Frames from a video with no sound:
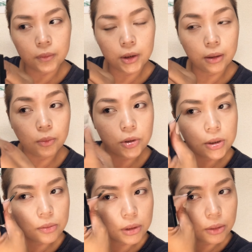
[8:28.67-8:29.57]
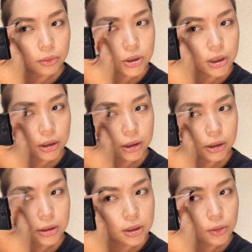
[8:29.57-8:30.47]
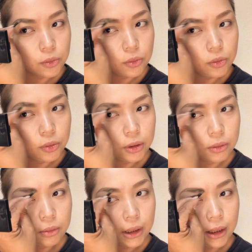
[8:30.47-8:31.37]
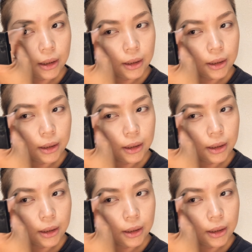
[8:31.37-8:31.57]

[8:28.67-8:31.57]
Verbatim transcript: tiyan mo sinuklay ko na siya kanina tapos ngayon guguluhin ko uli